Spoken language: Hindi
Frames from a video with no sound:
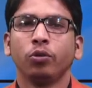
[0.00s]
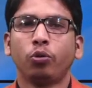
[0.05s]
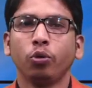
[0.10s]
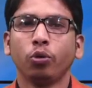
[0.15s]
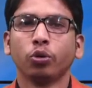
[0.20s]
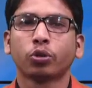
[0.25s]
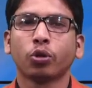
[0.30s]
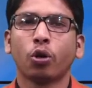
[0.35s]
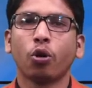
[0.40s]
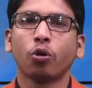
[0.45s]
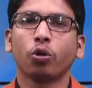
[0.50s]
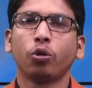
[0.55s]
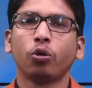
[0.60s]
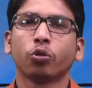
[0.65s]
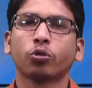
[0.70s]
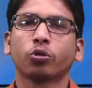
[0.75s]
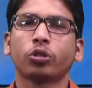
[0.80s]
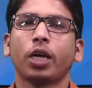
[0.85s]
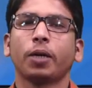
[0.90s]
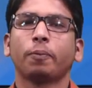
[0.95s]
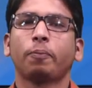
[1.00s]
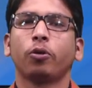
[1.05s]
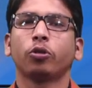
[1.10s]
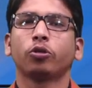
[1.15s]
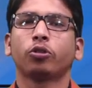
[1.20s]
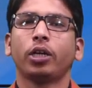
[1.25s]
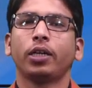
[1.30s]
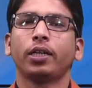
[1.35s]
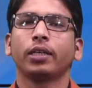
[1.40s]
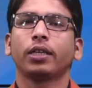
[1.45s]
दूसरों को नुकसान
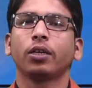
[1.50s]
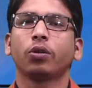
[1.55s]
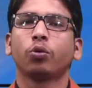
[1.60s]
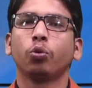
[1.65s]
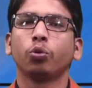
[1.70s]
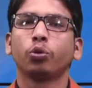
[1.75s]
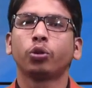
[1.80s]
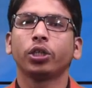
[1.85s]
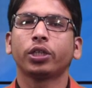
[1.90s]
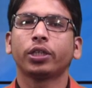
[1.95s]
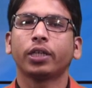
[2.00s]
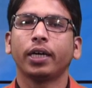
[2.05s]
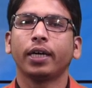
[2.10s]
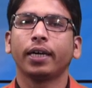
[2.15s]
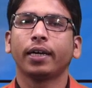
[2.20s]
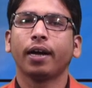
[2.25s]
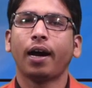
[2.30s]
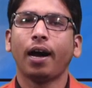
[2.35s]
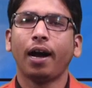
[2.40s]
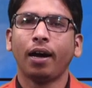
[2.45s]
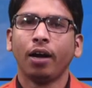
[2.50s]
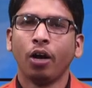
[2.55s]
पहुंचाने की कोशिश करेगा